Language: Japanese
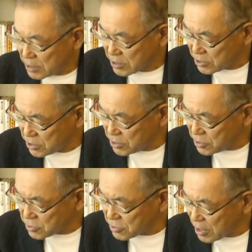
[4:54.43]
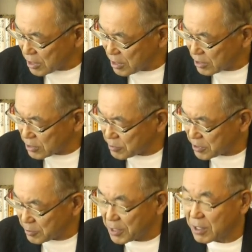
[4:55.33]
しかしよく考えて
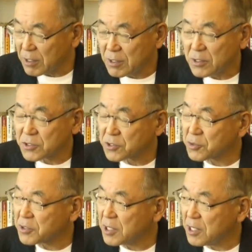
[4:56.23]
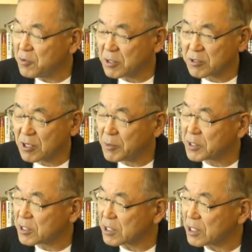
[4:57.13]
みれば、その原因は極
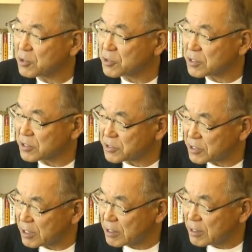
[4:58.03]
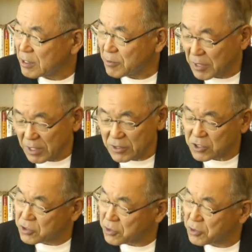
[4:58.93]
めて多様でですね、
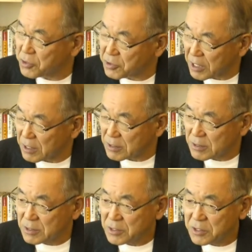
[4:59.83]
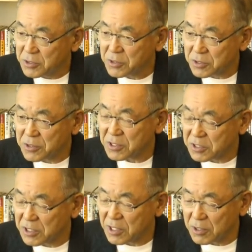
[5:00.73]
一刀両断、一つので
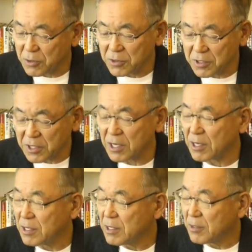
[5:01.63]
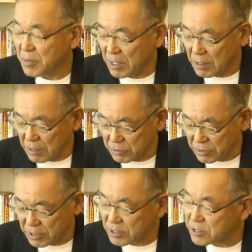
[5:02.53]
すね論理で
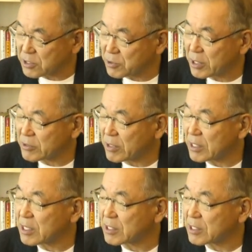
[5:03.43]
片付けるわけにはい